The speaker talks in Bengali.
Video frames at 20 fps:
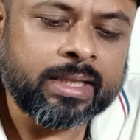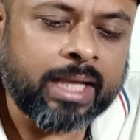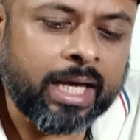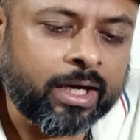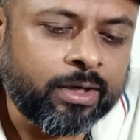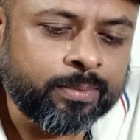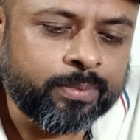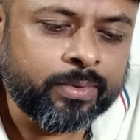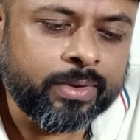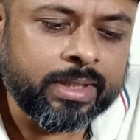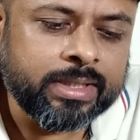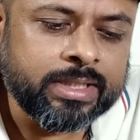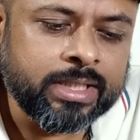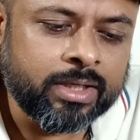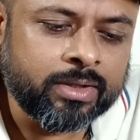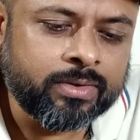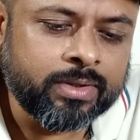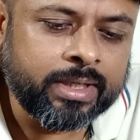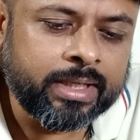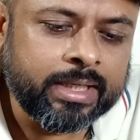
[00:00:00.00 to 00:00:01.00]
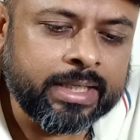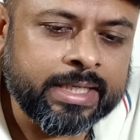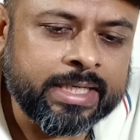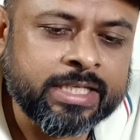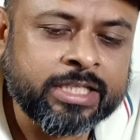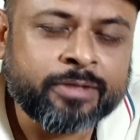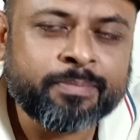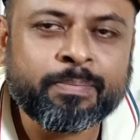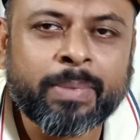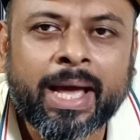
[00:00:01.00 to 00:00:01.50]
তার উপরে যেহেতু এটি
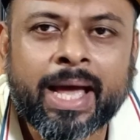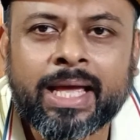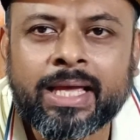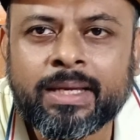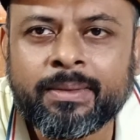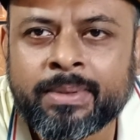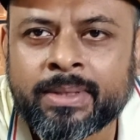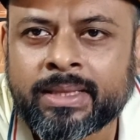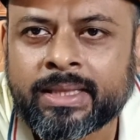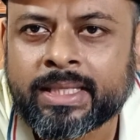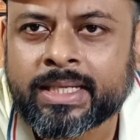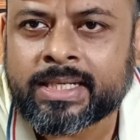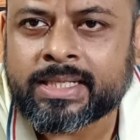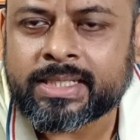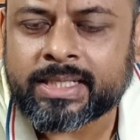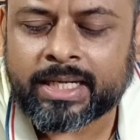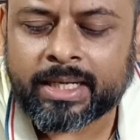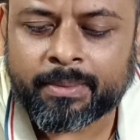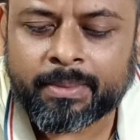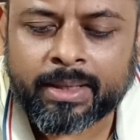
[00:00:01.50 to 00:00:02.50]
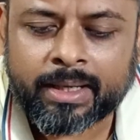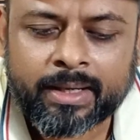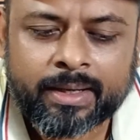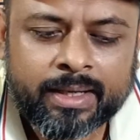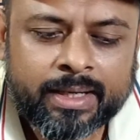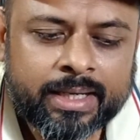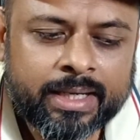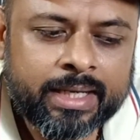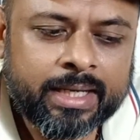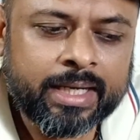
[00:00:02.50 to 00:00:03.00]
স্পাই ভিত্তিক সিনেমা
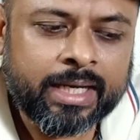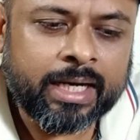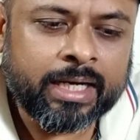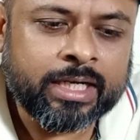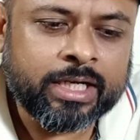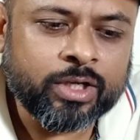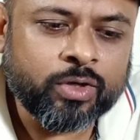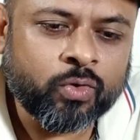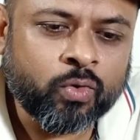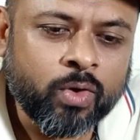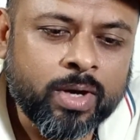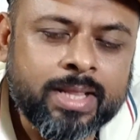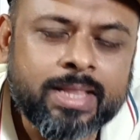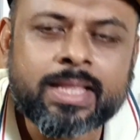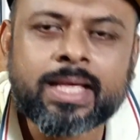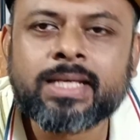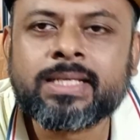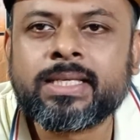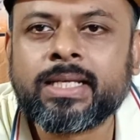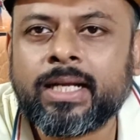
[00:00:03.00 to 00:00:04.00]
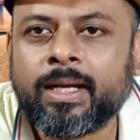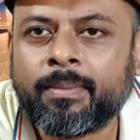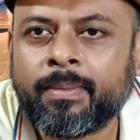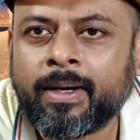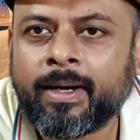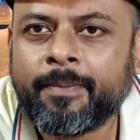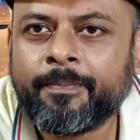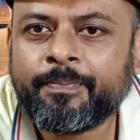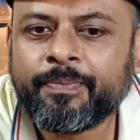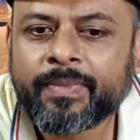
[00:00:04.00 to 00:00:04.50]
একটি গোয়েন্দা
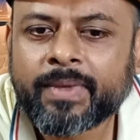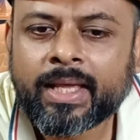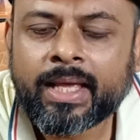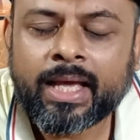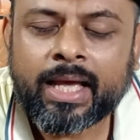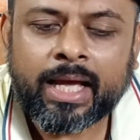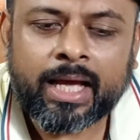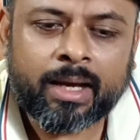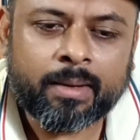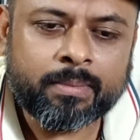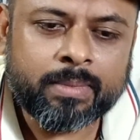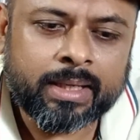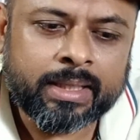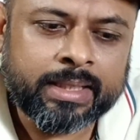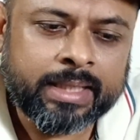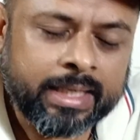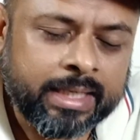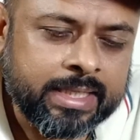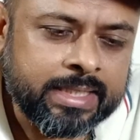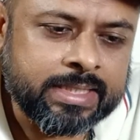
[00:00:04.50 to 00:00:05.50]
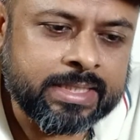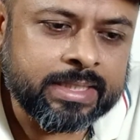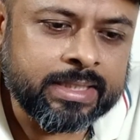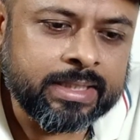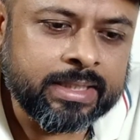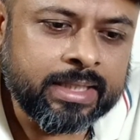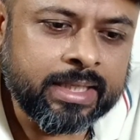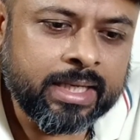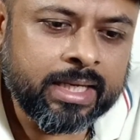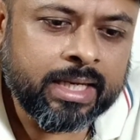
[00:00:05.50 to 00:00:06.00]
সিনেমা আমরা দেখেছি
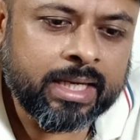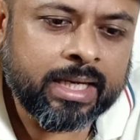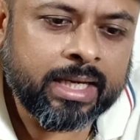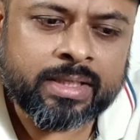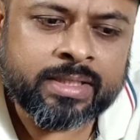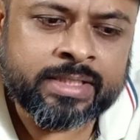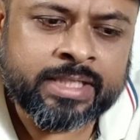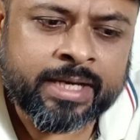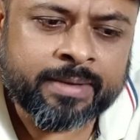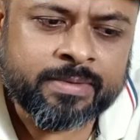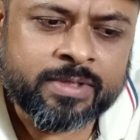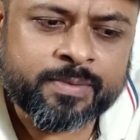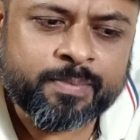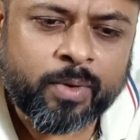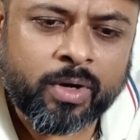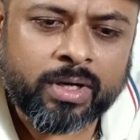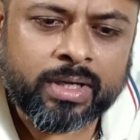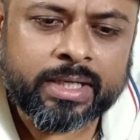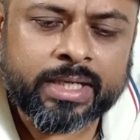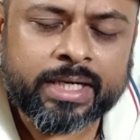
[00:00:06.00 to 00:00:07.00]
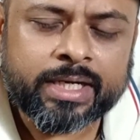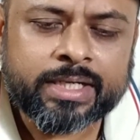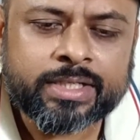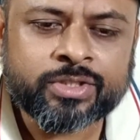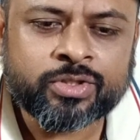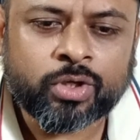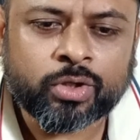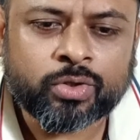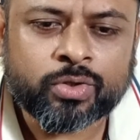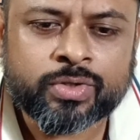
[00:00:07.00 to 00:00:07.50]
জেমস বন্ডের
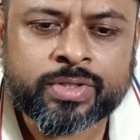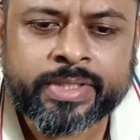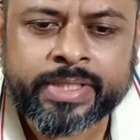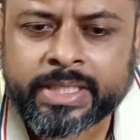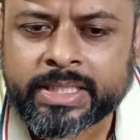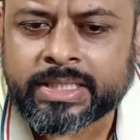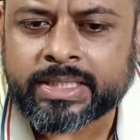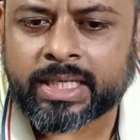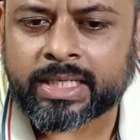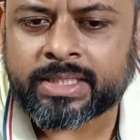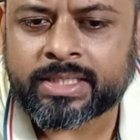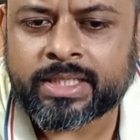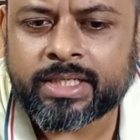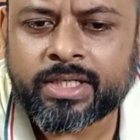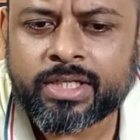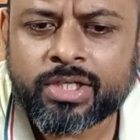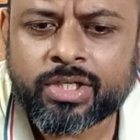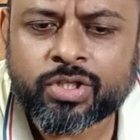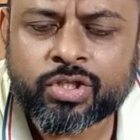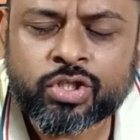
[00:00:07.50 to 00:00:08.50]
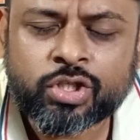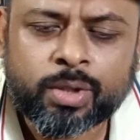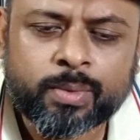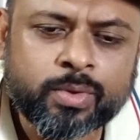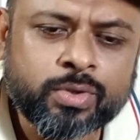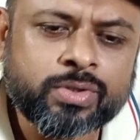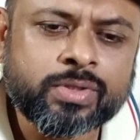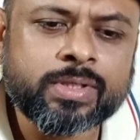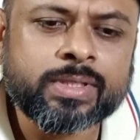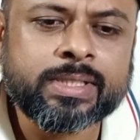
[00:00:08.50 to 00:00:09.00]
যত সিরিজ আছে
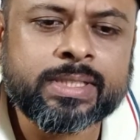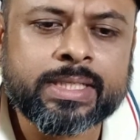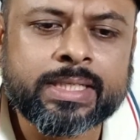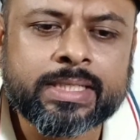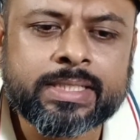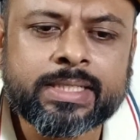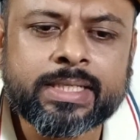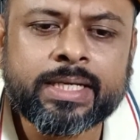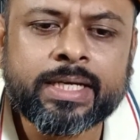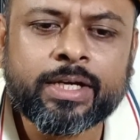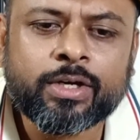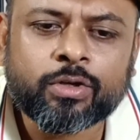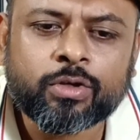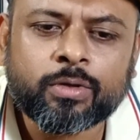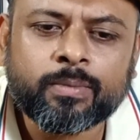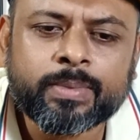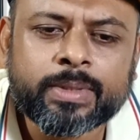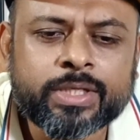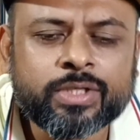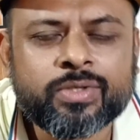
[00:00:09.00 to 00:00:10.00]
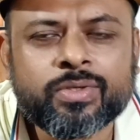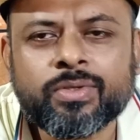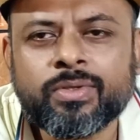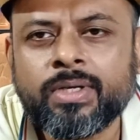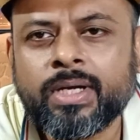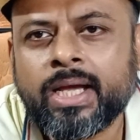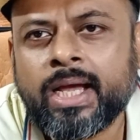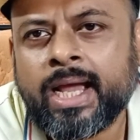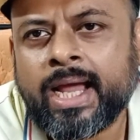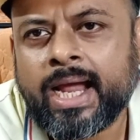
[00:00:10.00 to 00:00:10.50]
সমস্ত সিরিজে এরকম কিছু
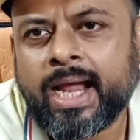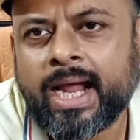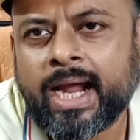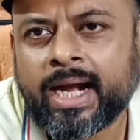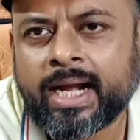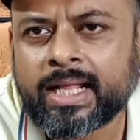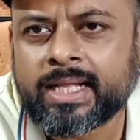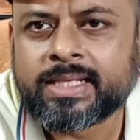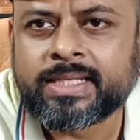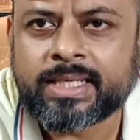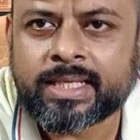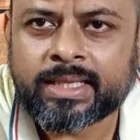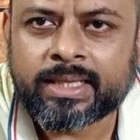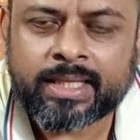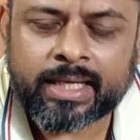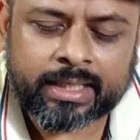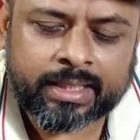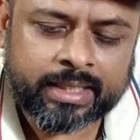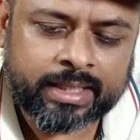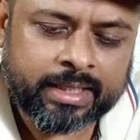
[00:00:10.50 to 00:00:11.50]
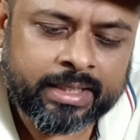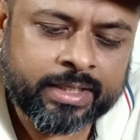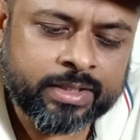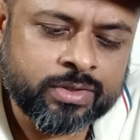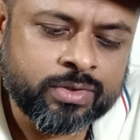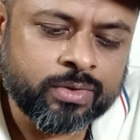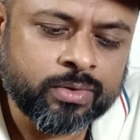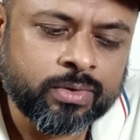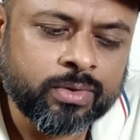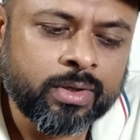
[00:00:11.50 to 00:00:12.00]
অ্যাডাল সিন থাকে
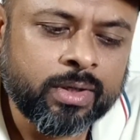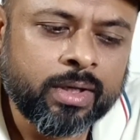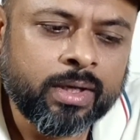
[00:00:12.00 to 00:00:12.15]
কিছু